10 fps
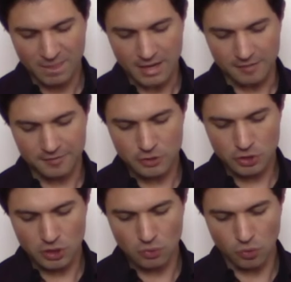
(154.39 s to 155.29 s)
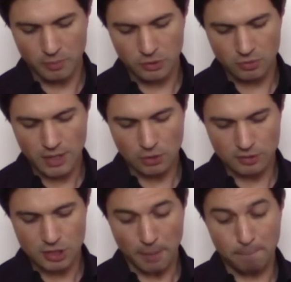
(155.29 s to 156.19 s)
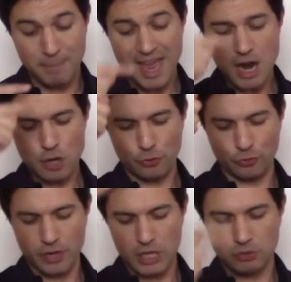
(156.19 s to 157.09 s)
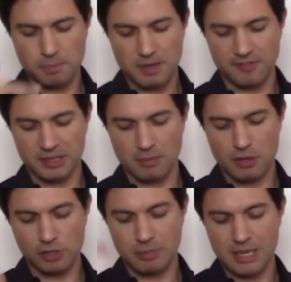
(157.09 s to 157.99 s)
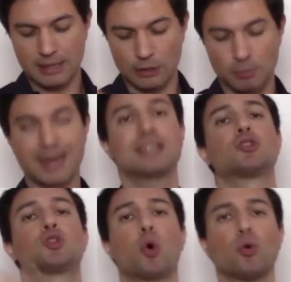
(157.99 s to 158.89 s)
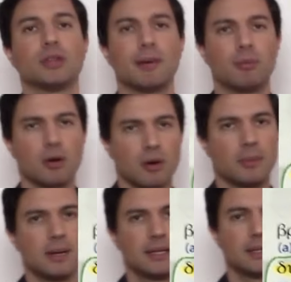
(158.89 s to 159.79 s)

a fim de que o homem do Criador seja perfeito e perfeitamente habilitado para toda boa obra.